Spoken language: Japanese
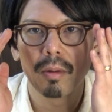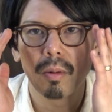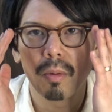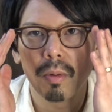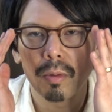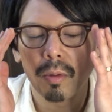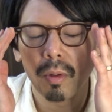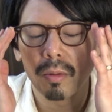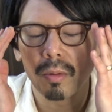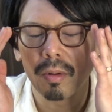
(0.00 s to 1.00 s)
ほと
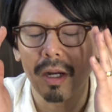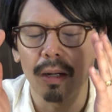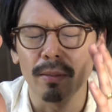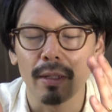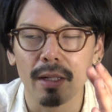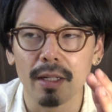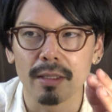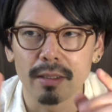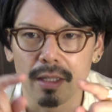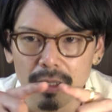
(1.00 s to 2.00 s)
んどカーブがないで
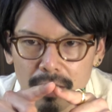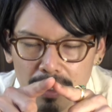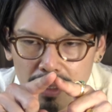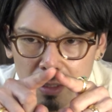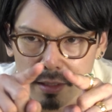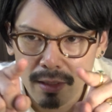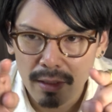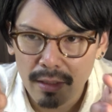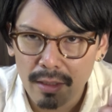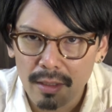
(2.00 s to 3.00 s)
すねなんか
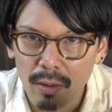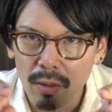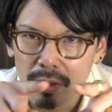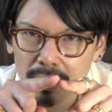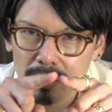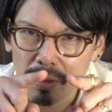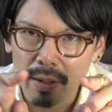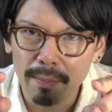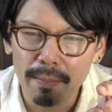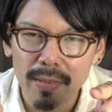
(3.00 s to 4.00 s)
えっ、ー、と
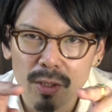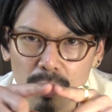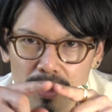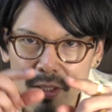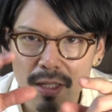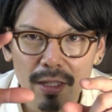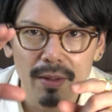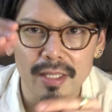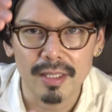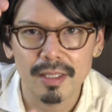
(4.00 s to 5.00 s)
ね直線で
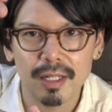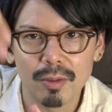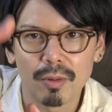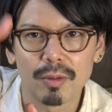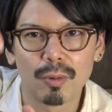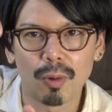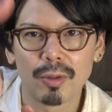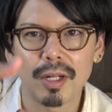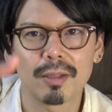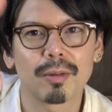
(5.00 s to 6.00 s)
はさすがにこう
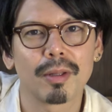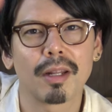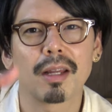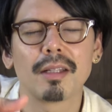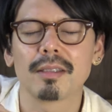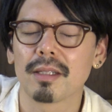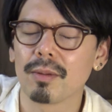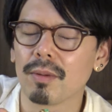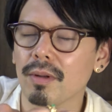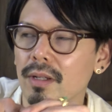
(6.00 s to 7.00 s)
ドフラットではないんですけ
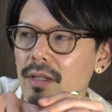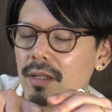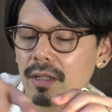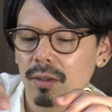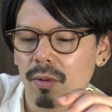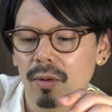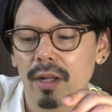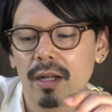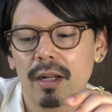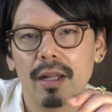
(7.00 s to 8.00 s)
どここら
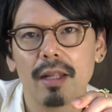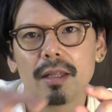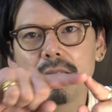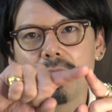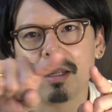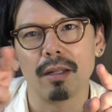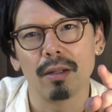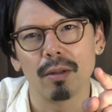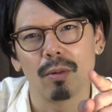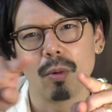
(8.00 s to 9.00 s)
辺が
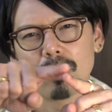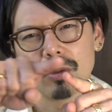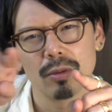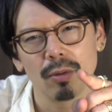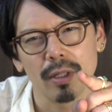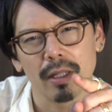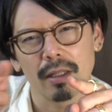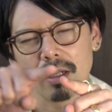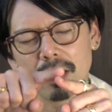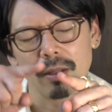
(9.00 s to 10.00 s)
0.6とかだった
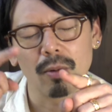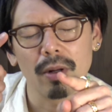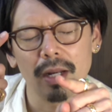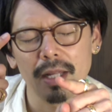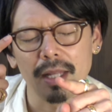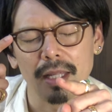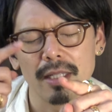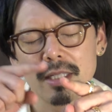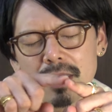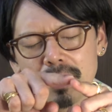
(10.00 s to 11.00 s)
かなでこれ
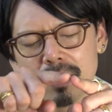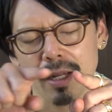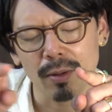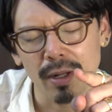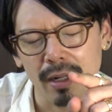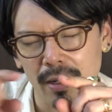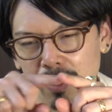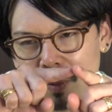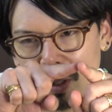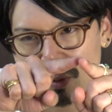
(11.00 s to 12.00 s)
0.1ぐらいの中で、
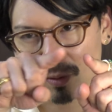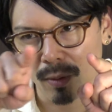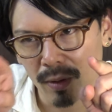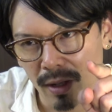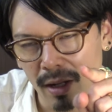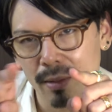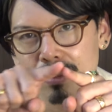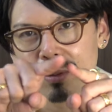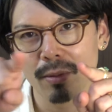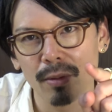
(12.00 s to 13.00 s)
要はこの
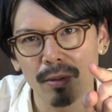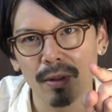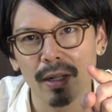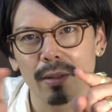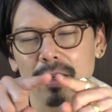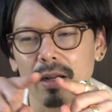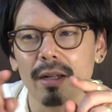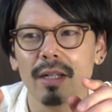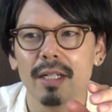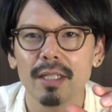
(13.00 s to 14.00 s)
カーブのこのあれが
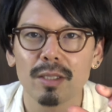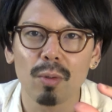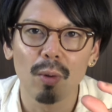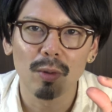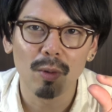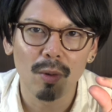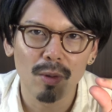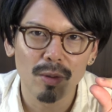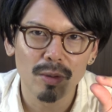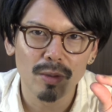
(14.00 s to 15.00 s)
相
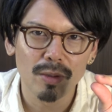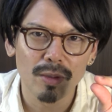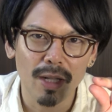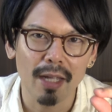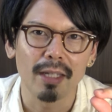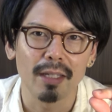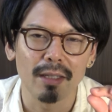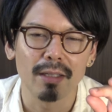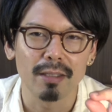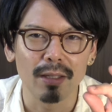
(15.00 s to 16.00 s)
当ないで
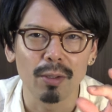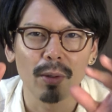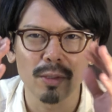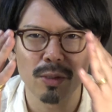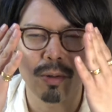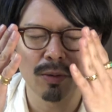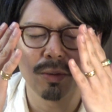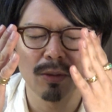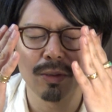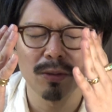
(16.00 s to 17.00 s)
すね極
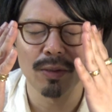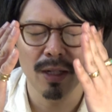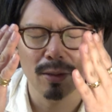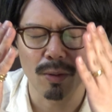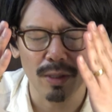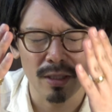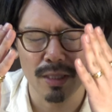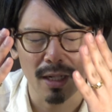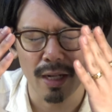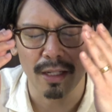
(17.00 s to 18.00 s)
力フラットに
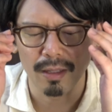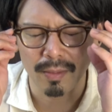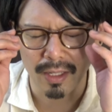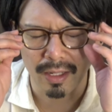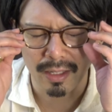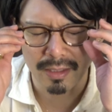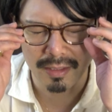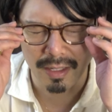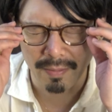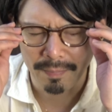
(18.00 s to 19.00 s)
近いみたいなや
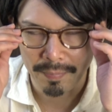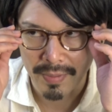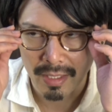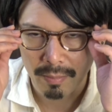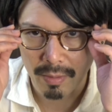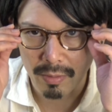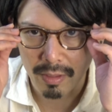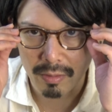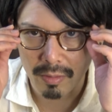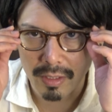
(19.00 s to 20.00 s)
つで、まあ、
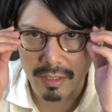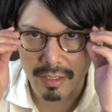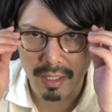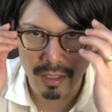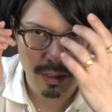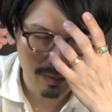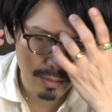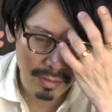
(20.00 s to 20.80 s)
フラットに近い